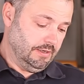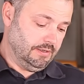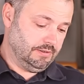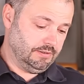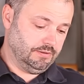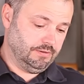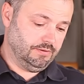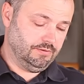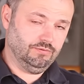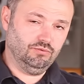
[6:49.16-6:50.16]

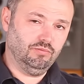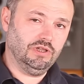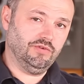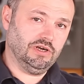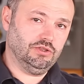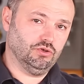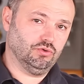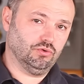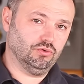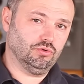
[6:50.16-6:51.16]
э, ну, маловероятно,
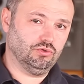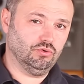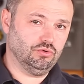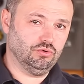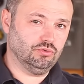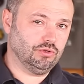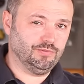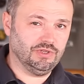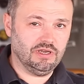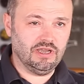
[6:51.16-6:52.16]
что кто-то с точностью
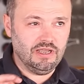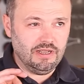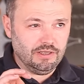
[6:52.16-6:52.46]
там, до